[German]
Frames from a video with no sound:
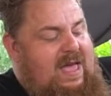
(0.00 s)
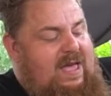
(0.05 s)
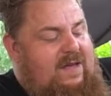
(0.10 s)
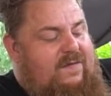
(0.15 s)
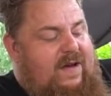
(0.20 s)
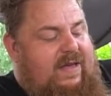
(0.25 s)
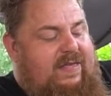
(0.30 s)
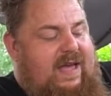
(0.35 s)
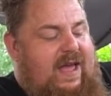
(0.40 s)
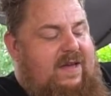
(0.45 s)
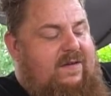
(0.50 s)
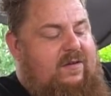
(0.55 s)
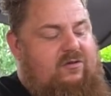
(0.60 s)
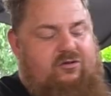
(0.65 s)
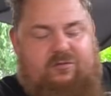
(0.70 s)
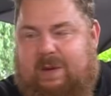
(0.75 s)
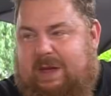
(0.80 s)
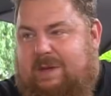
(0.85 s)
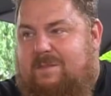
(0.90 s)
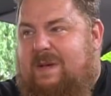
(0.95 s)
ich weiß gar nicht,
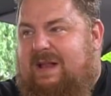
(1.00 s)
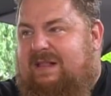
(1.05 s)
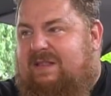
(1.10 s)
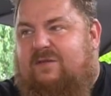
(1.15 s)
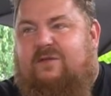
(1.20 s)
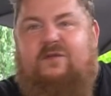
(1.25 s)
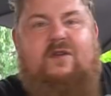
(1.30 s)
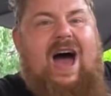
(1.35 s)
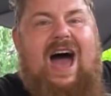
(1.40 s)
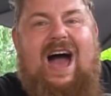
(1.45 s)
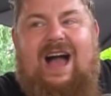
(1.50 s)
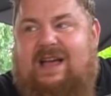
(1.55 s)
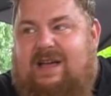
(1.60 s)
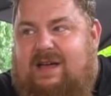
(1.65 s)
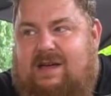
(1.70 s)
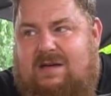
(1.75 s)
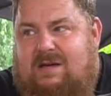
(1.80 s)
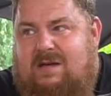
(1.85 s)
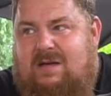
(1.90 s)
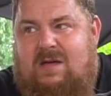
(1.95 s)
spricht man es
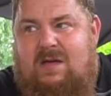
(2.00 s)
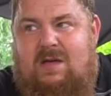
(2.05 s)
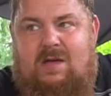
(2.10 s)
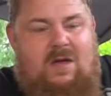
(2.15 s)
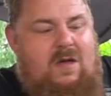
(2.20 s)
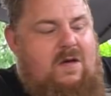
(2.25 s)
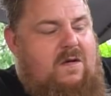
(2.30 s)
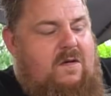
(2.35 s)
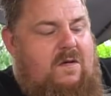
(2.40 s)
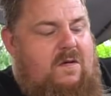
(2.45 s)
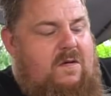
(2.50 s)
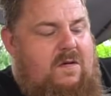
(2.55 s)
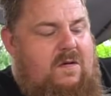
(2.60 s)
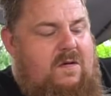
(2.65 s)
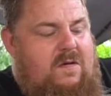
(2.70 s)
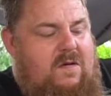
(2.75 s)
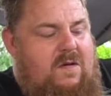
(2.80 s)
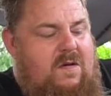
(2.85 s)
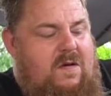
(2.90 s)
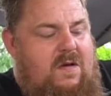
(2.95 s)
Fage? Nein, nein,
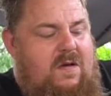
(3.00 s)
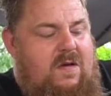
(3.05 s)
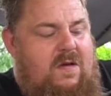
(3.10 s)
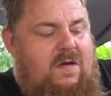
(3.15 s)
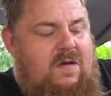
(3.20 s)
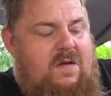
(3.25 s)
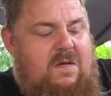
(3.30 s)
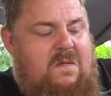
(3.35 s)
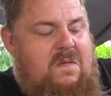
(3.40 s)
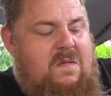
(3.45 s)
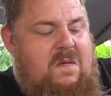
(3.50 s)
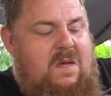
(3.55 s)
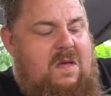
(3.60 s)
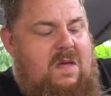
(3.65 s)
es steht da drauf.